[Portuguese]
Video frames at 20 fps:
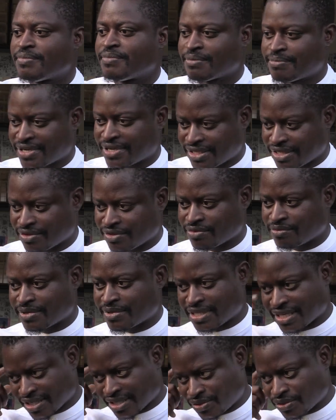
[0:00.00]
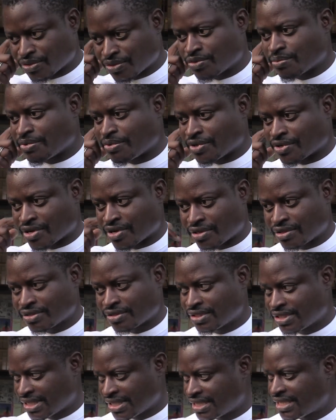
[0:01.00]
para o partido, para a direção superior
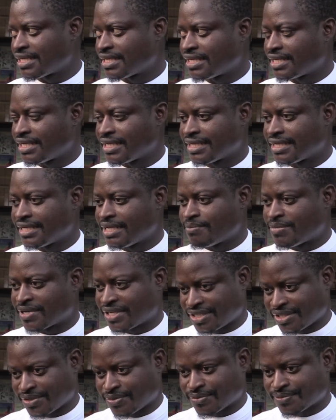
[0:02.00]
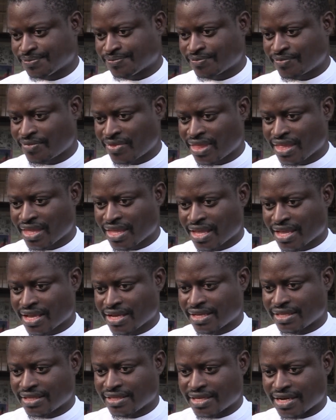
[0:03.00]
é, é, do partido.
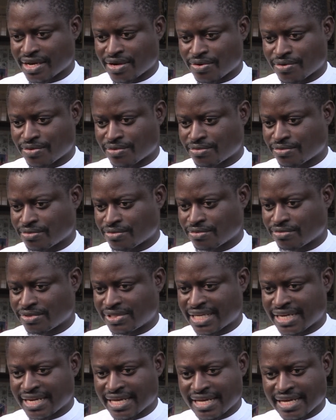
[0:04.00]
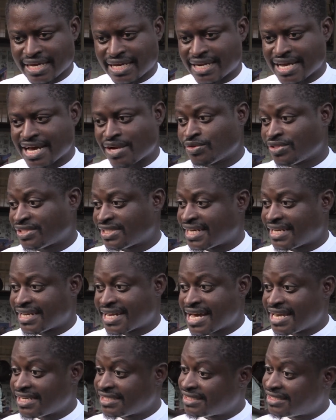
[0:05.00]
Então, o Tené, análise,
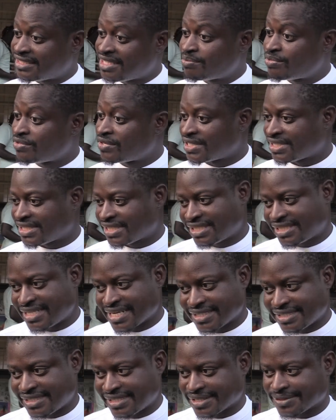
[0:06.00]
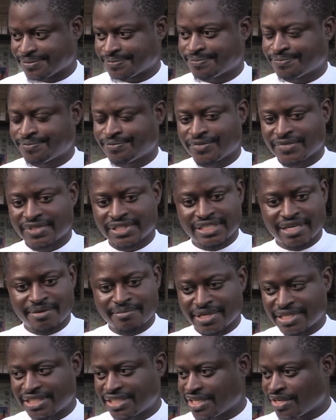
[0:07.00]
análise tipo resistência,
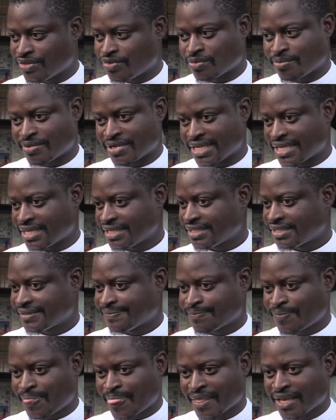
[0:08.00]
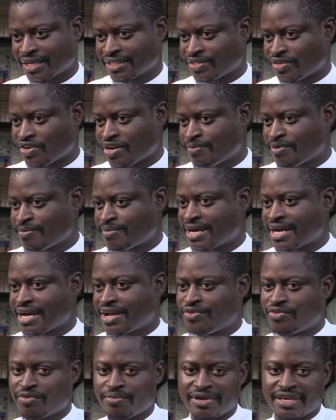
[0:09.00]
também escrito para ela. Se não é para
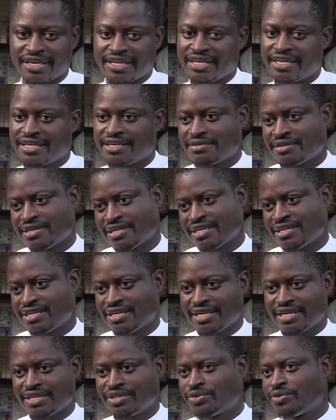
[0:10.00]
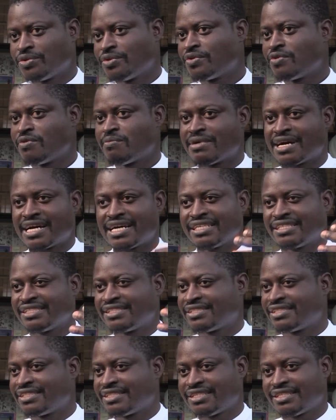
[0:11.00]
Barra Jubilee, e é em torno
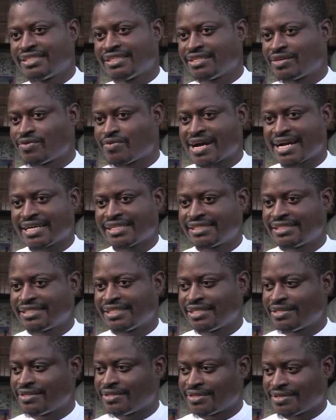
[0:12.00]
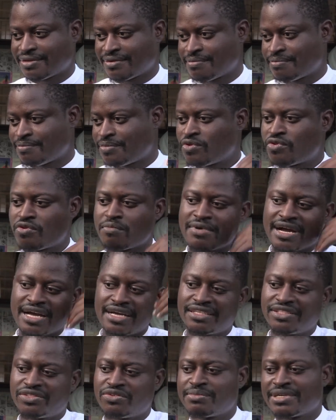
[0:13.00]
mais de quase, pouco
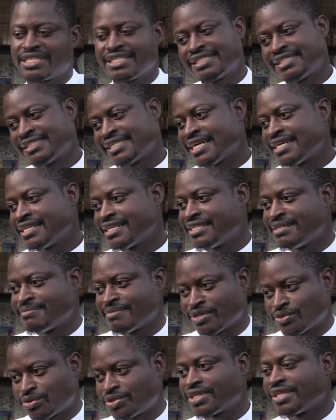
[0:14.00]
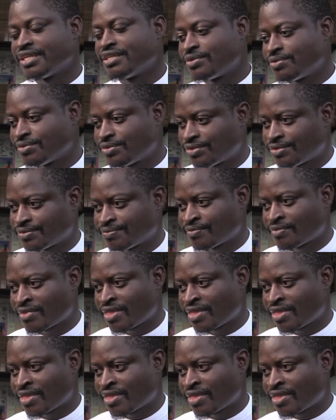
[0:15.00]
mais de uma dezena de manuscritos